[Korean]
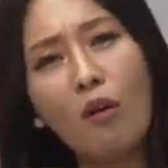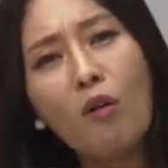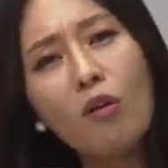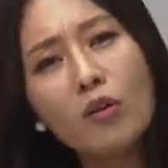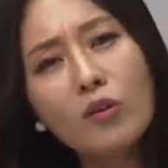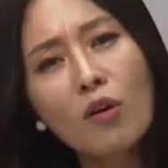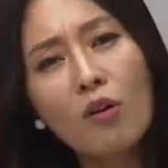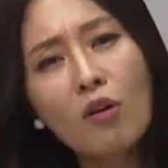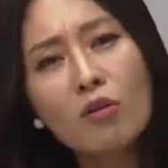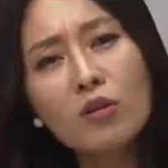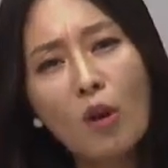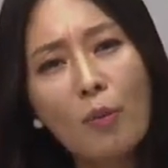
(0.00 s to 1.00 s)
꺾어서,
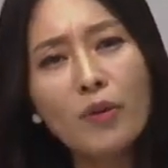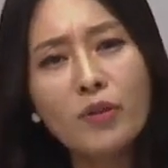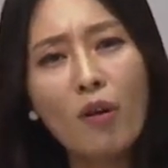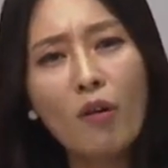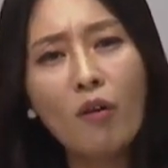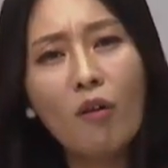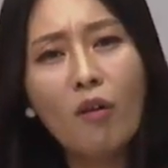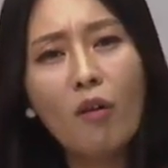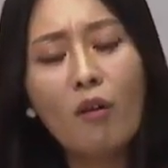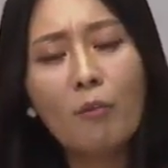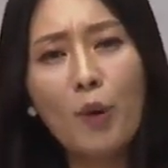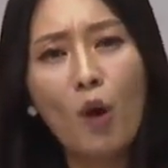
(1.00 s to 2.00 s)
접어서
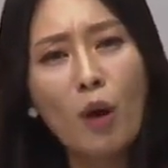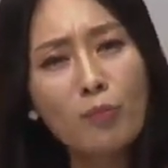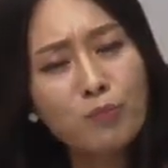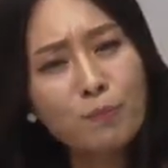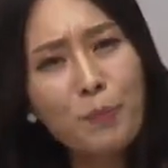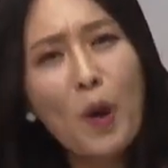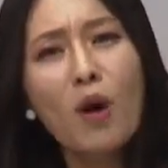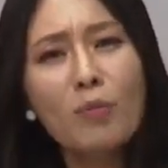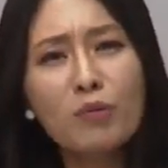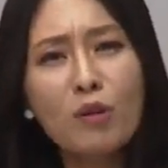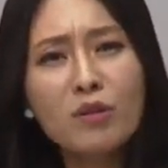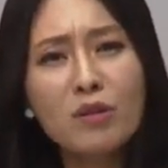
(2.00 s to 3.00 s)
뼈가
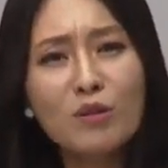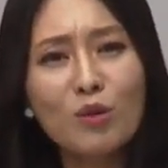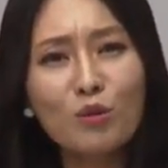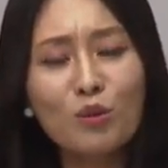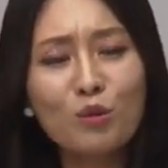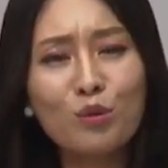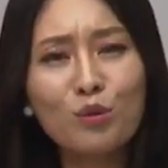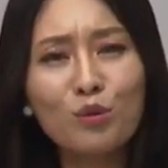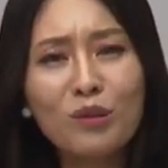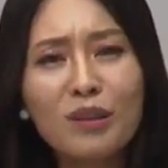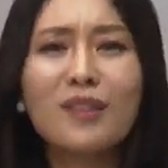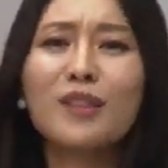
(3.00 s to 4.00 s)
부러질 정도로
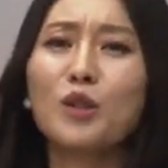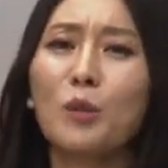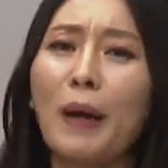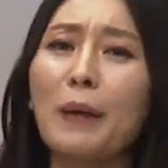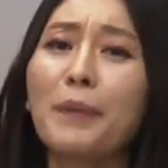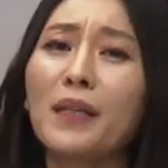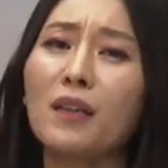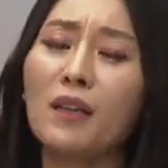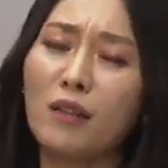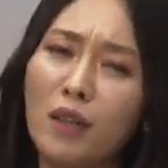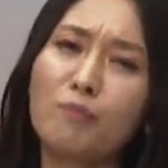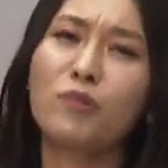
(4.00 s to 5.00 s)
그래서 발바닥에
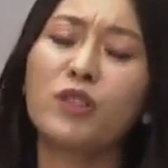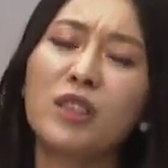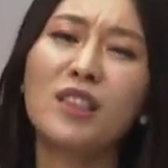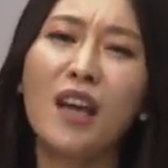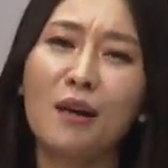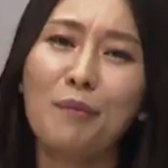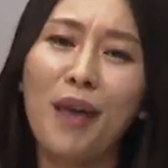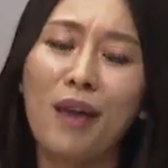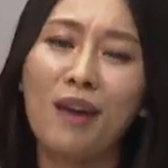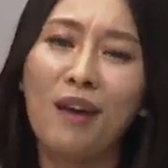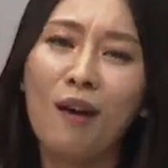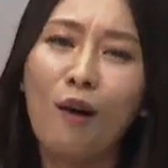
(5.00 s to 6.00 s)
딱 붙인
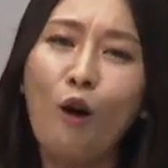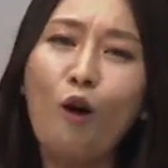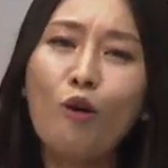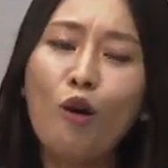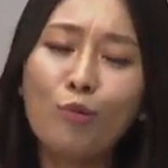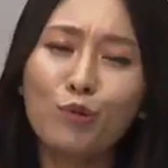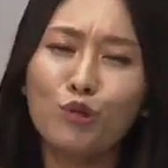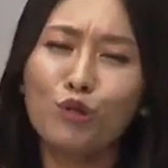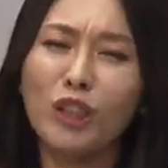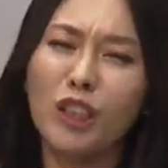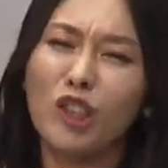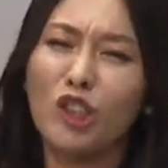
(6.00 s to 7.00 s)
다음에 헝겊으로
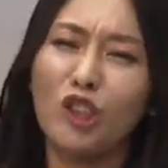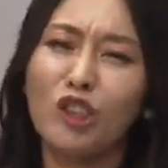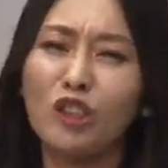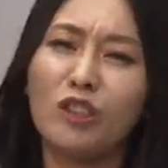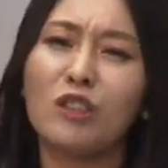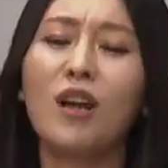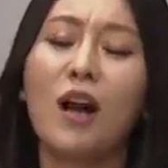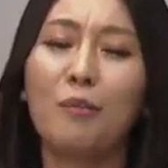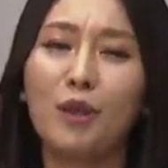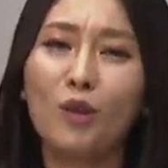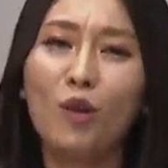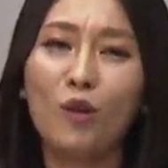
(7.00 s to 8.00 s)
칭칭칭칭
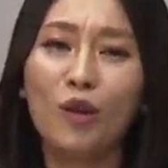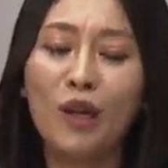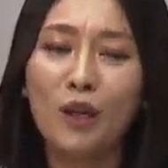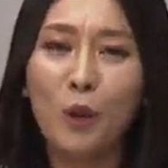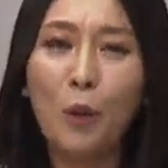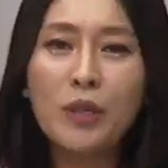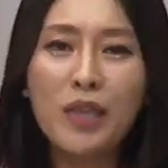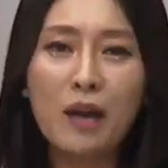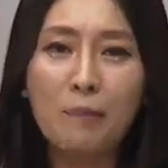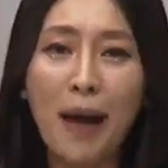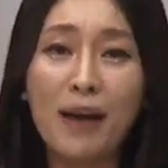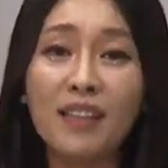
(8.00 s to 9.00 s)
감아서 더
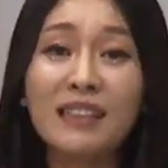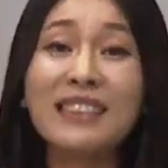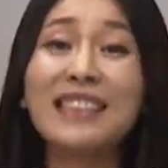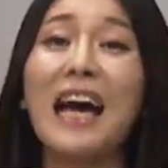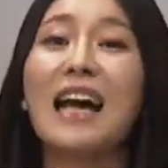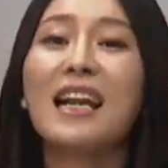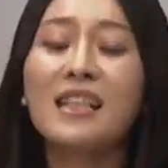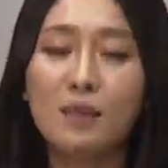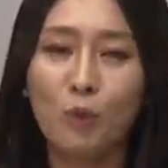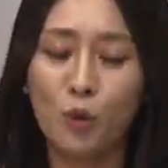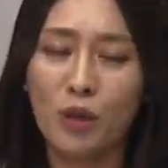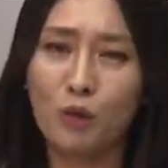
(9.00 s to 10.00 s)
이상 발이
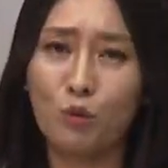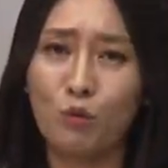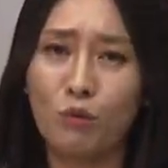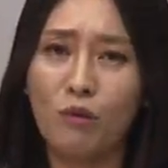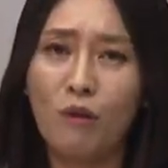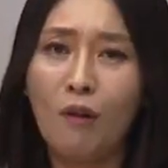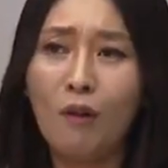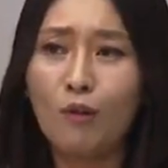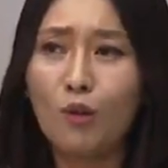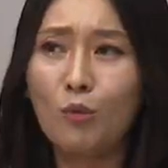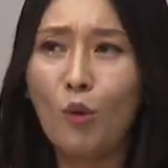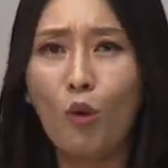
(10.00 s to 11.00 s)
자라지 못하도록.
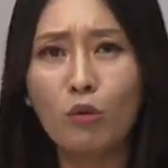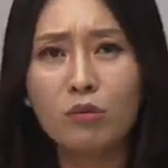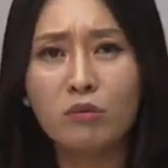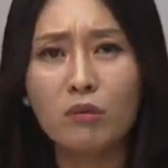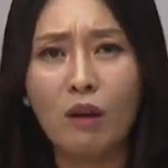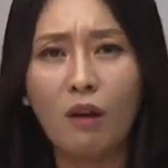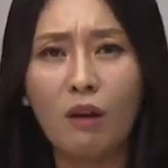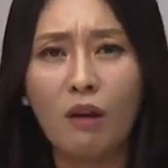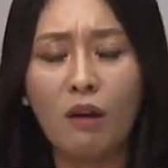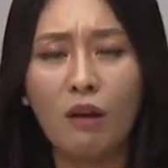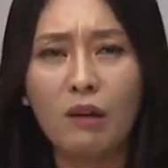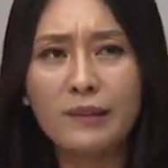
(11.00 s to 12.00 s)
그럼 걸을
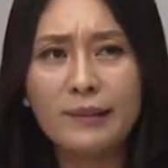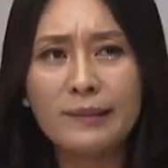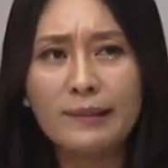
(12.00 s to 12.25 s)
때